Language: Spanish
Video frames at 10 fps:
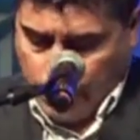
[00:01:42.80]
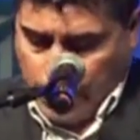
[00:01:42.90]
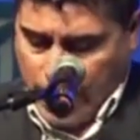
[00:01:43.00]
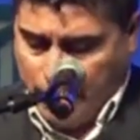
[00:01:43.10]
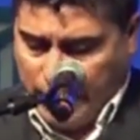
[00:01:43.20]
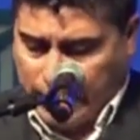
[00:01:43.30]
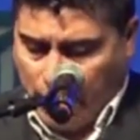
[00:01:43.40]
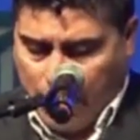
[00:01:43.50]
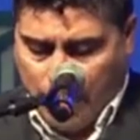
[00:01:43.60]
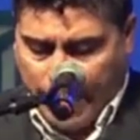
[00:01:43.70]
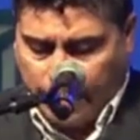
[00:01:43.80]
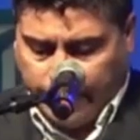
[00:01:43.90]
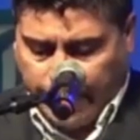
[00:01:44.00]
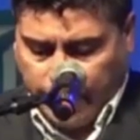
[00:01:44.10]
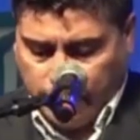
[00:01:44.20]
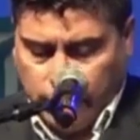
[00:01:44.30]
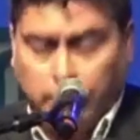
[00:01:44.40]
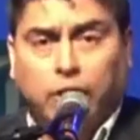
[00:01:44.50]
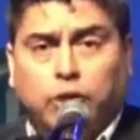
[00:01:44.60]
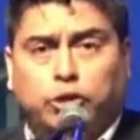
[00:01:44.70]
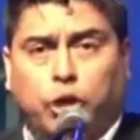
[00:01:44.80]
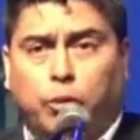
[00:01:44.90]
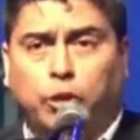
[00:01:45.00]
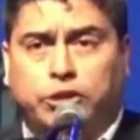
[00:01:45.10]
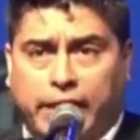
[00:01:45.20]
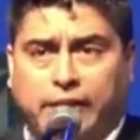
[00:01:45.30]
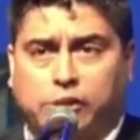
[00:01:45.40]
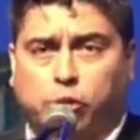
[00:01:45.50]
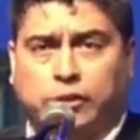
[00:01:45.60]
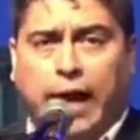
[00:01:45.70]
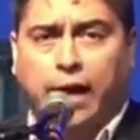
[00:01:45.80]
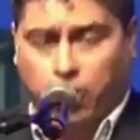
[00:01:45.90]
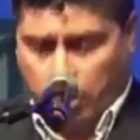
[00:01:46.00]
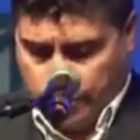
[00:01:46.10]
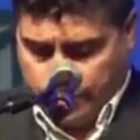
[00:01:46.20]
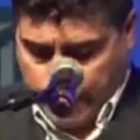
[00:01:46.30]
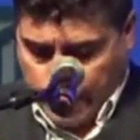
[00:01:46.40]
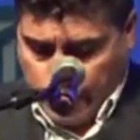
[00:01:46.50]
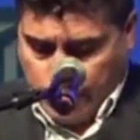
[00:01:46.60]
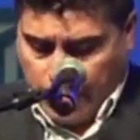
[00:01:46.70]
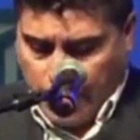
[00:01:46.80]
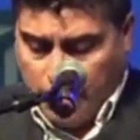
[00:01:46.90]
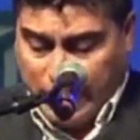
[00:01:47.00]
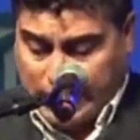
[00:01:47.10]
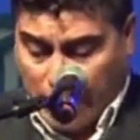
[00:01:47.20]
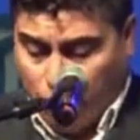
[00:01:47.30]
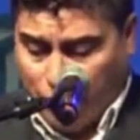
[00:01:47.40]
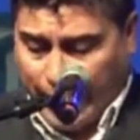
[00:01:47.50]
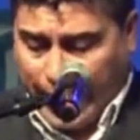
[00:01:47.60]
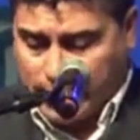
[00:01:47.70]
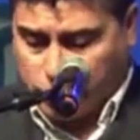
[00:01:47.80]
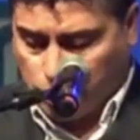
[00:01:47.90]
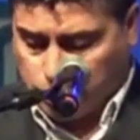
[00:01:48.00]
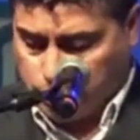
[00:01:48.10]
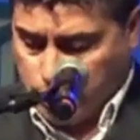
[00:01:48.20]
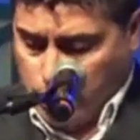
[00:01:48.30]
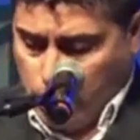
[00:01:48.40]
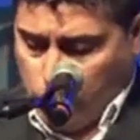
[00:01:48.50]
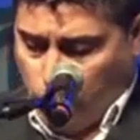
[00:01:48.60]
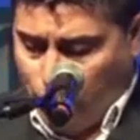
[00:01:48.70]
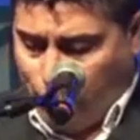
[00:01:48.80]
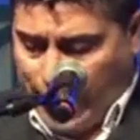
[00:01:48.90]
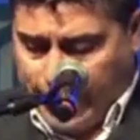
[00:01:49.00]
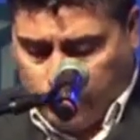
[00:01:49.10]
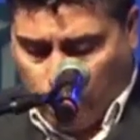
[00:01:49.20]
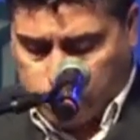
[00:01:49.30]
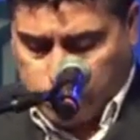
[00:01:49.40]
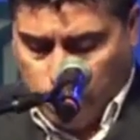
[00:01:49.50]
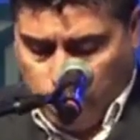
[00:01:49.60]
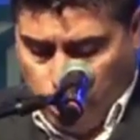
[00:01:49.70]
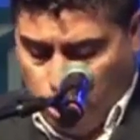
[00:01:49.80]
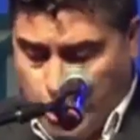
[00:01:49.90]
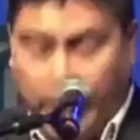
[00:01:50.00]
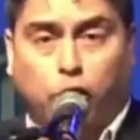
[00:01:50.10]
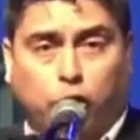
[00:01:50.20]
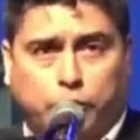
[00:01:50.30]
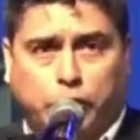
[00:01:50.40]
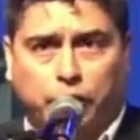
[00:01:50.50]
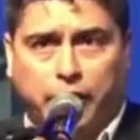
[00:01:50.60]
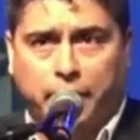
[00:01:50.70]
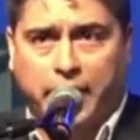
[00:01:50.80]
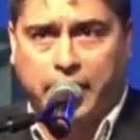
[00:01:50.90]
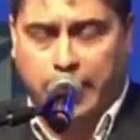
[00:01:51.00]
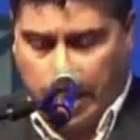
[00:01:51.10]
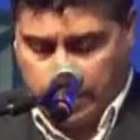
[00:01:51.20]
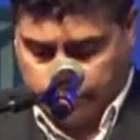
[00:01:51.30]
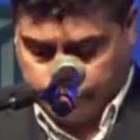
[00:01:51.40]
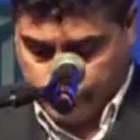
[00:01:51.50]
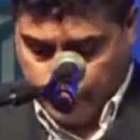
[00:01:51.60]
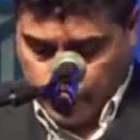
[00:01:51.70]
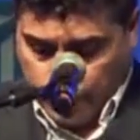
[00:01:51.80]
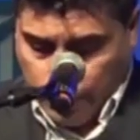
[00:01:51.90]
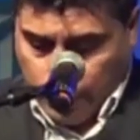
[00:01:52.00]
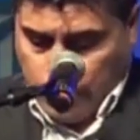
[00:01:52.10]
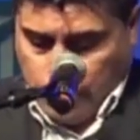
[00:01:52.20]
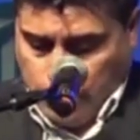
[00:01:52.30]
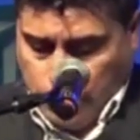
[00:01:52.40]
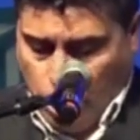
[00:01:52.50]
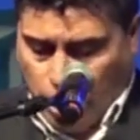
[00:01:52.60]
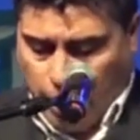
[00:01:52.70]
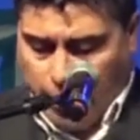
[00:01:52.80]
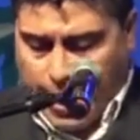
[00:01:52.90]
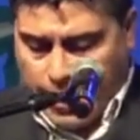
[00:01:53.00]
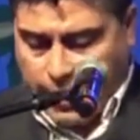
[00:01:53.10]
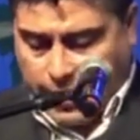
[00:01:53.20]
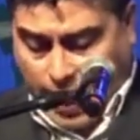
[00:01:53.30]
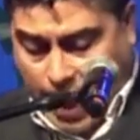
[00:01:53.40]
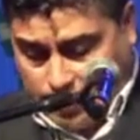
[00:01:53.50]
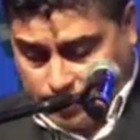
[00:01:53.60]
Lamentablemente, somos el resultado de demasiados fracasos, conflictos y una corrupción desmedida. Los que van a dejar